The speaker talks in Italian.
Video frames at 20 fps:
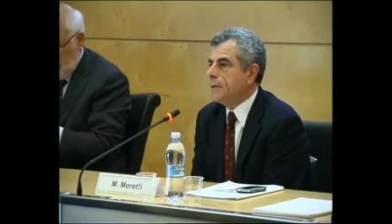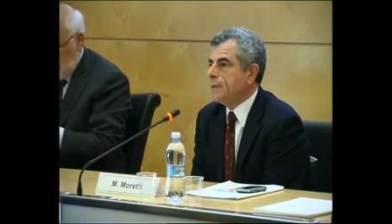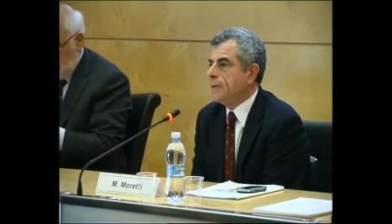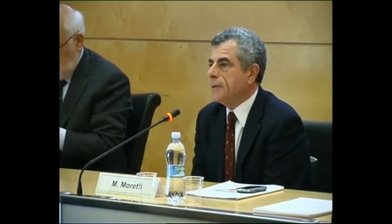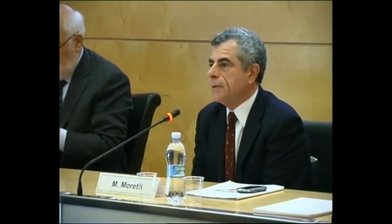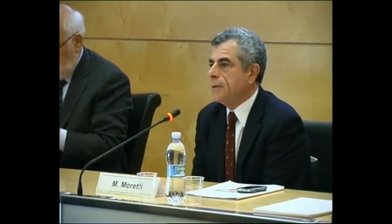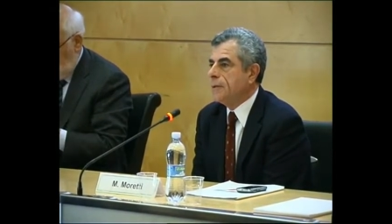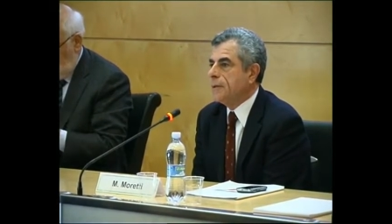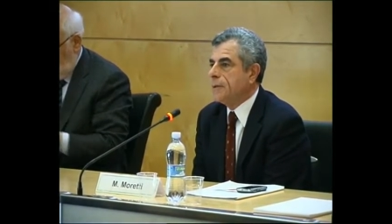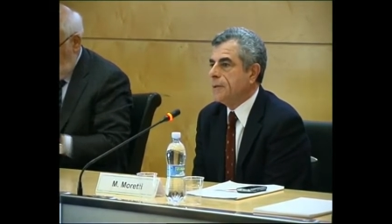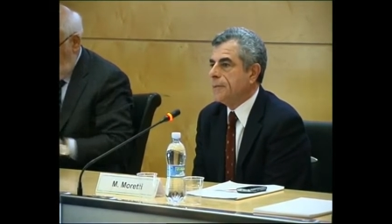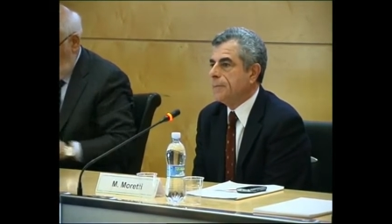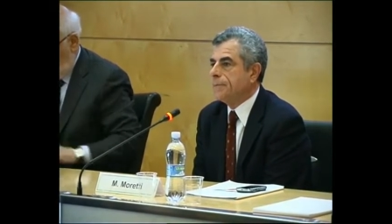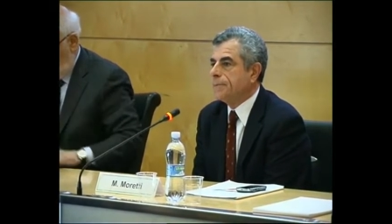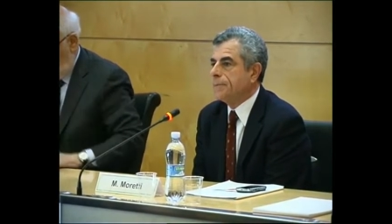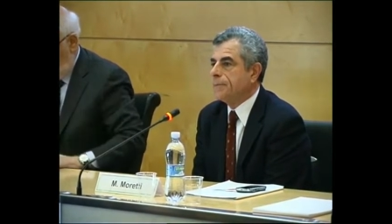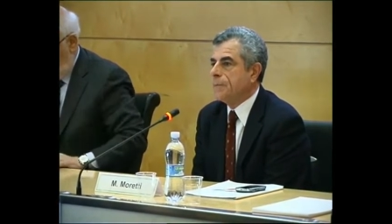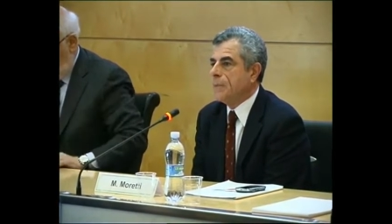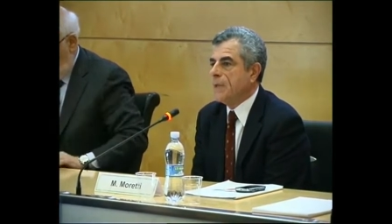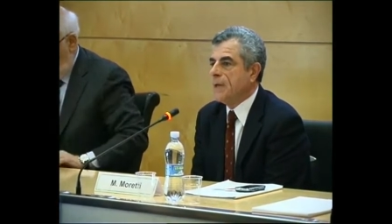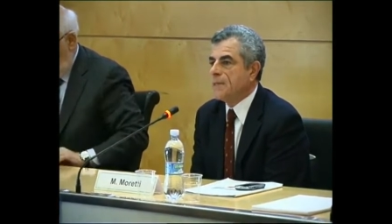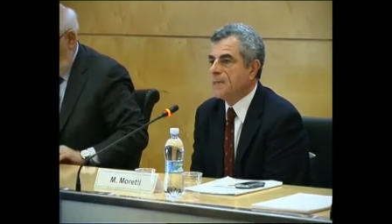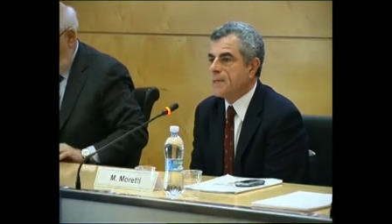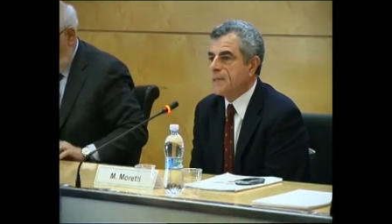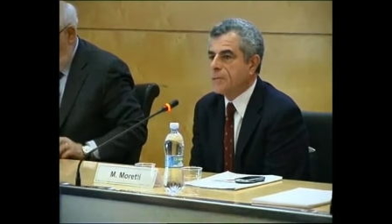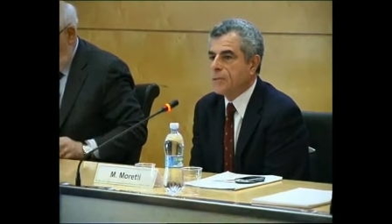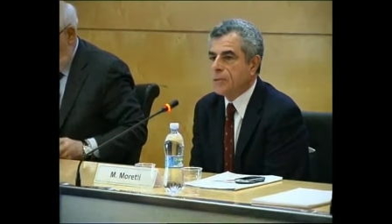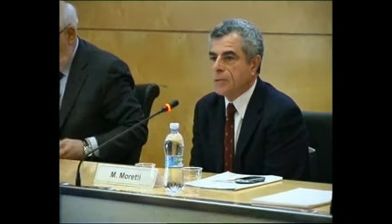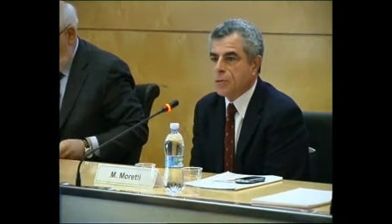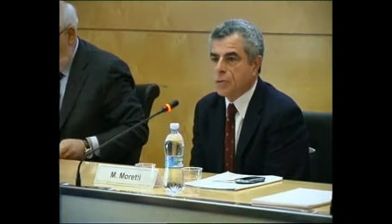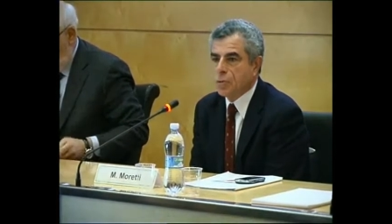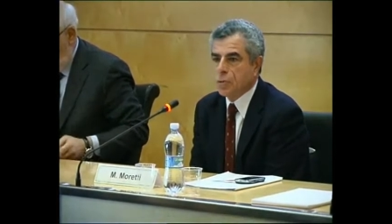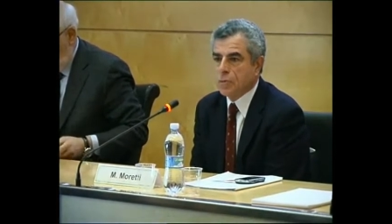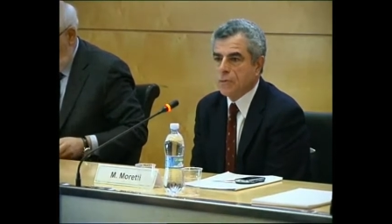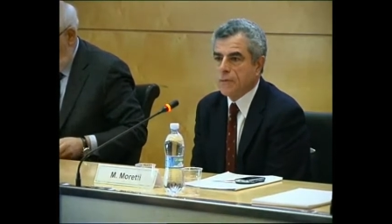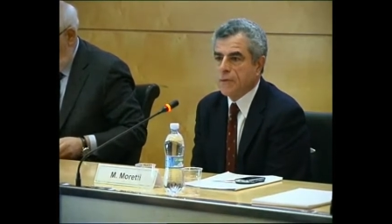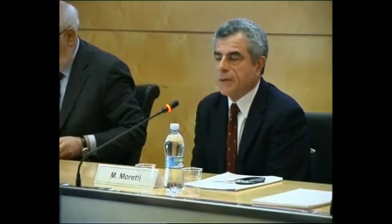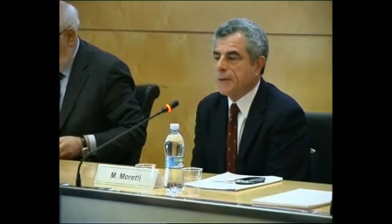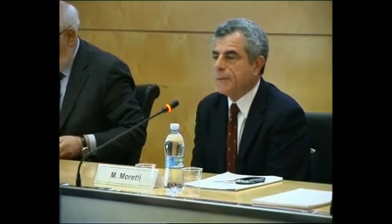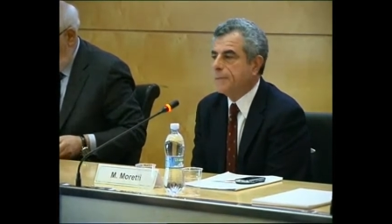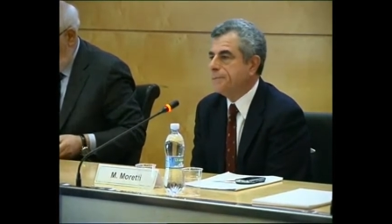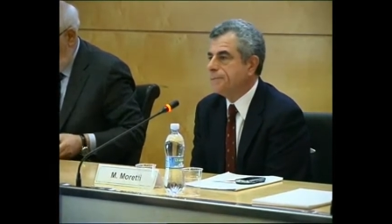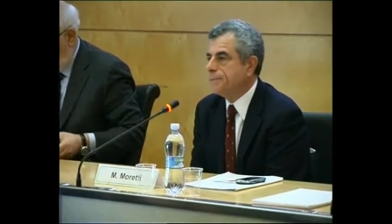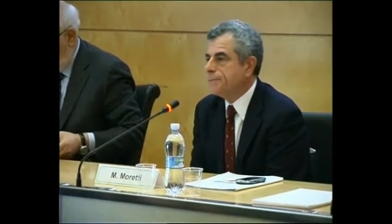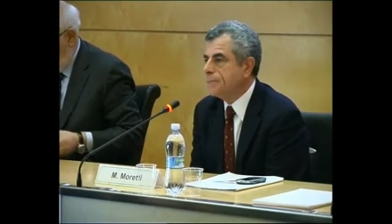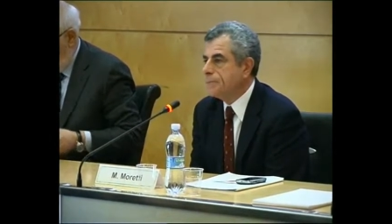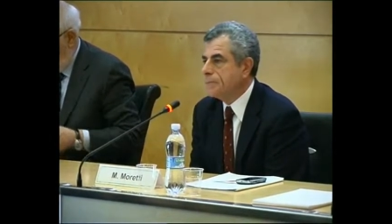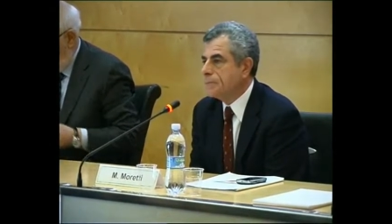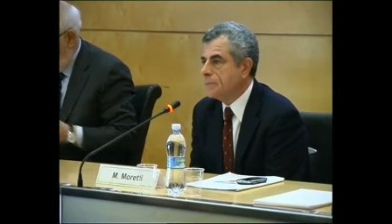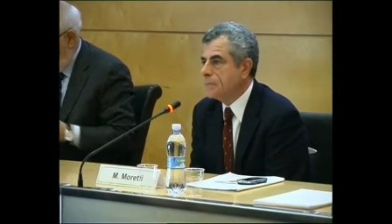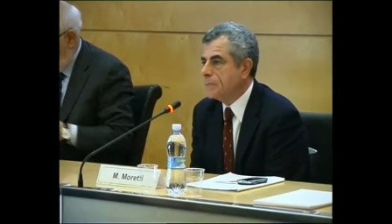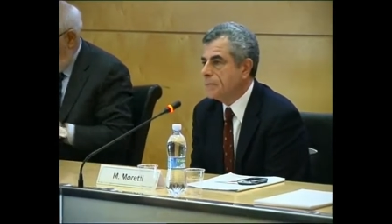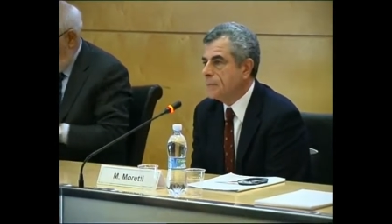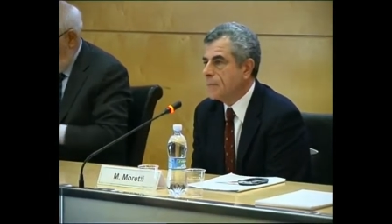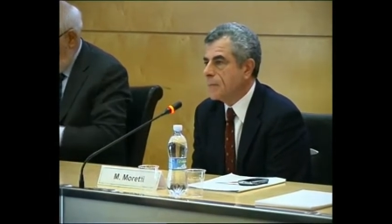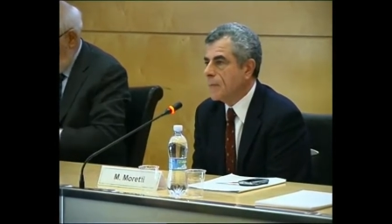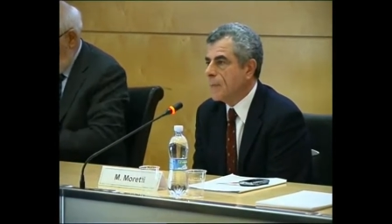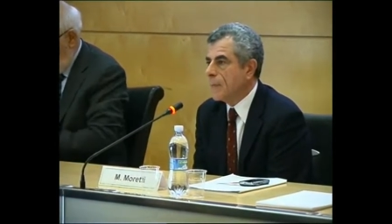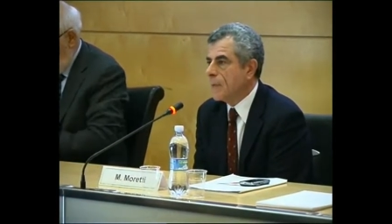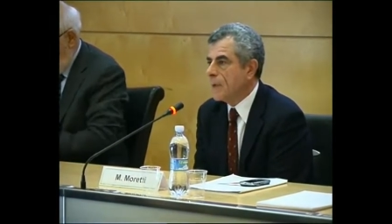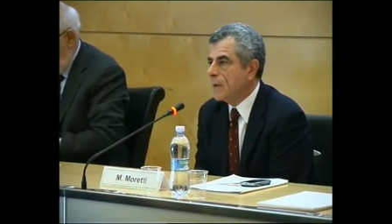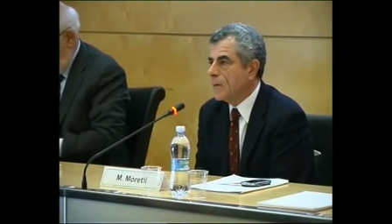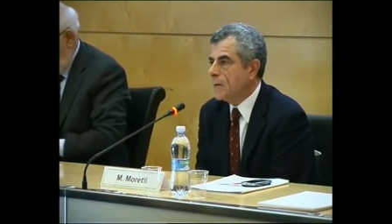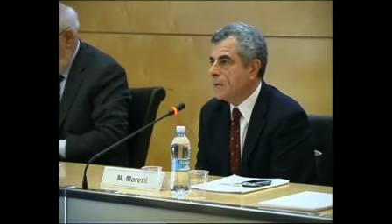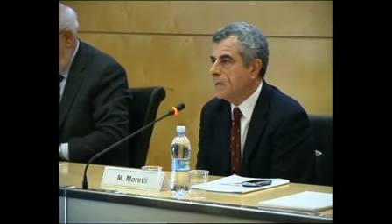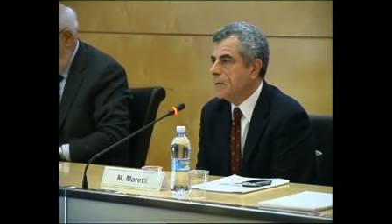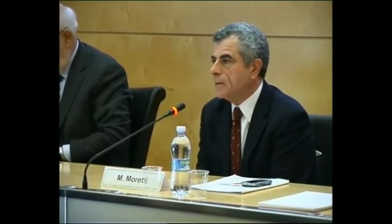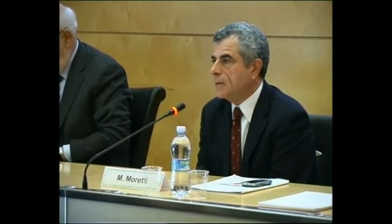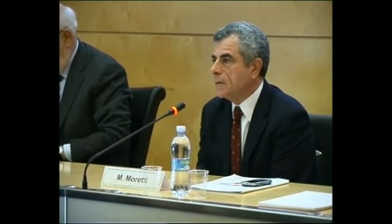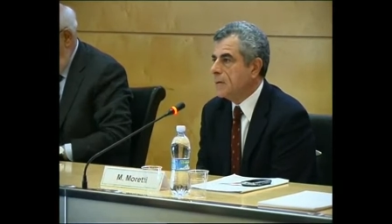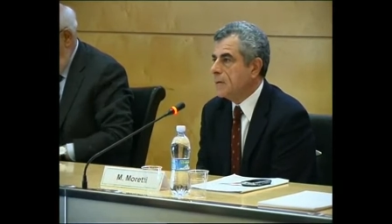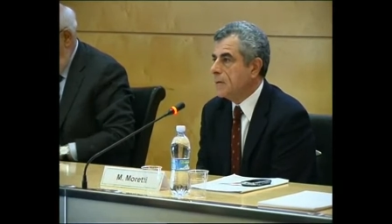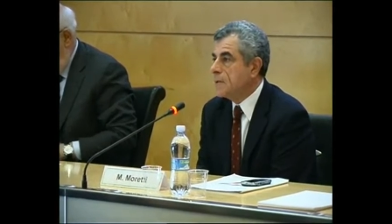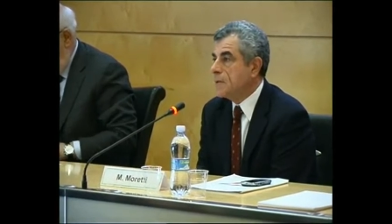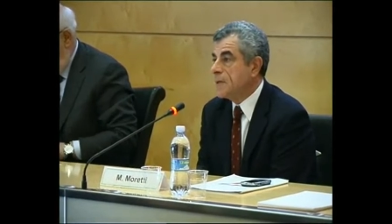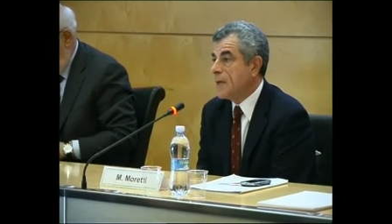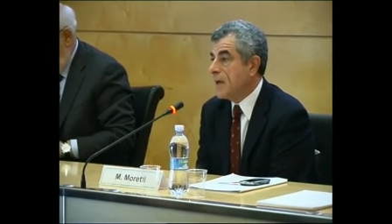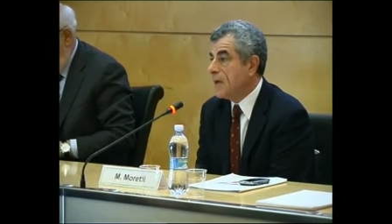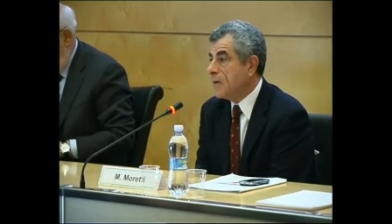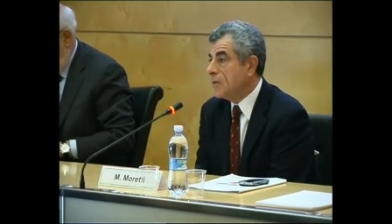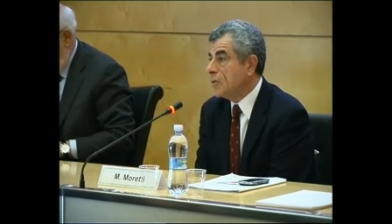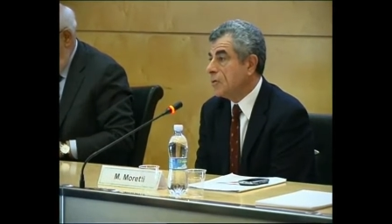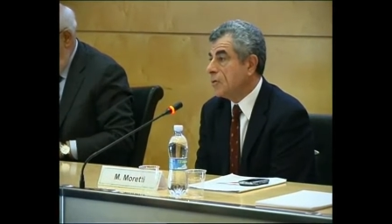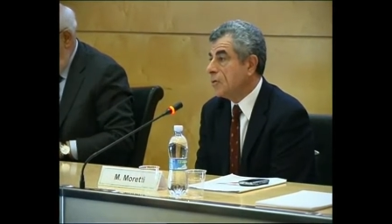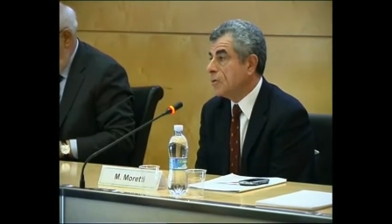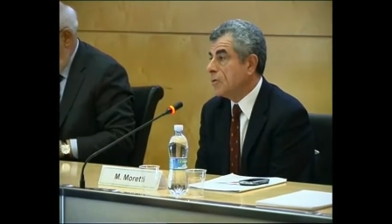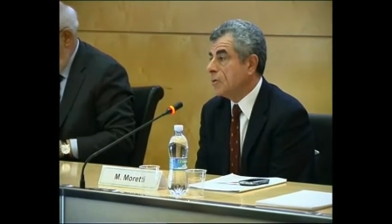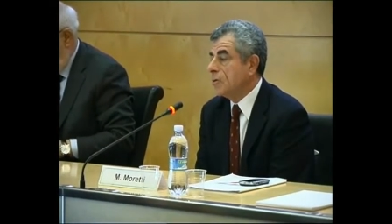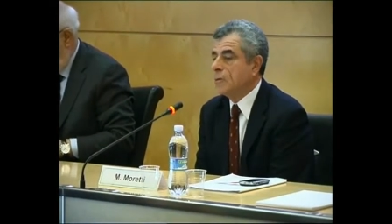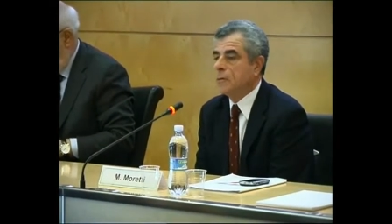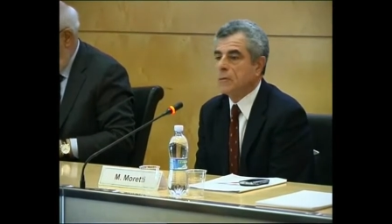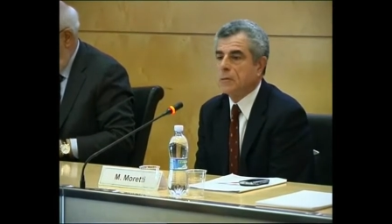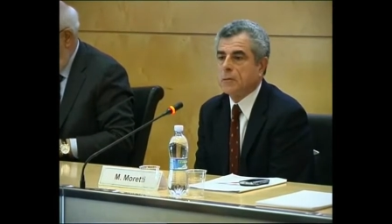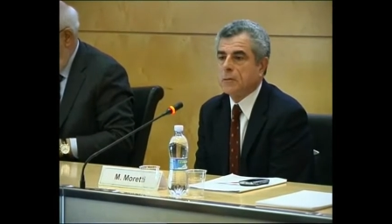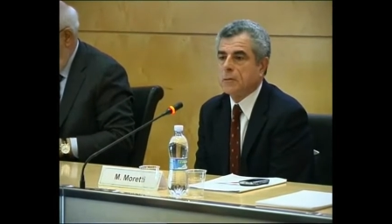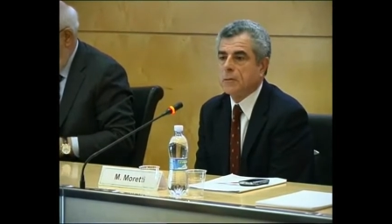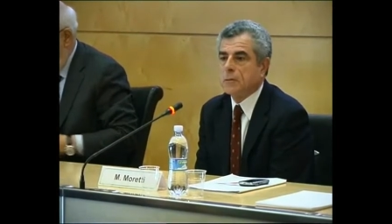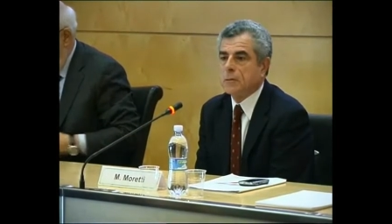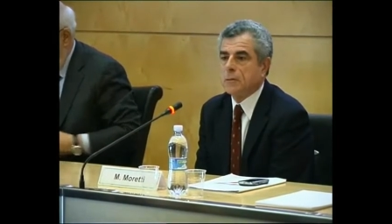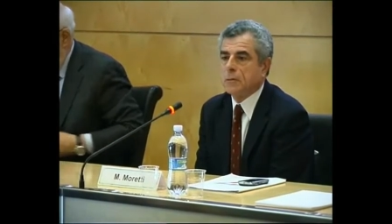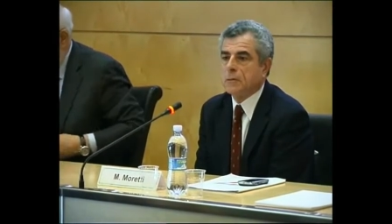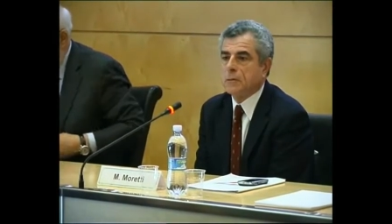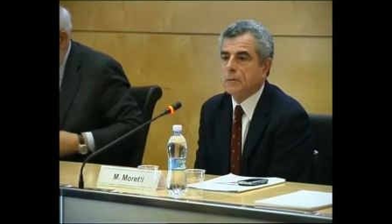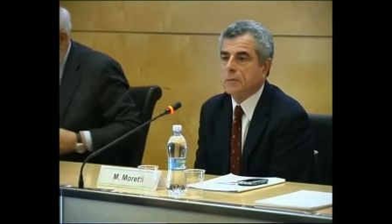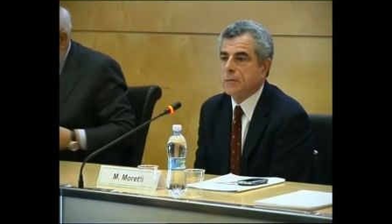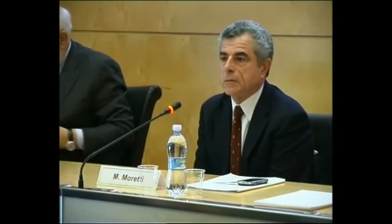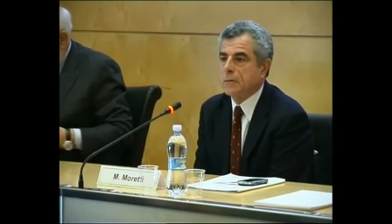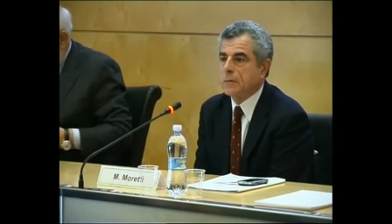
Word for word: E nelle stazioni dove mh, mm, si hanno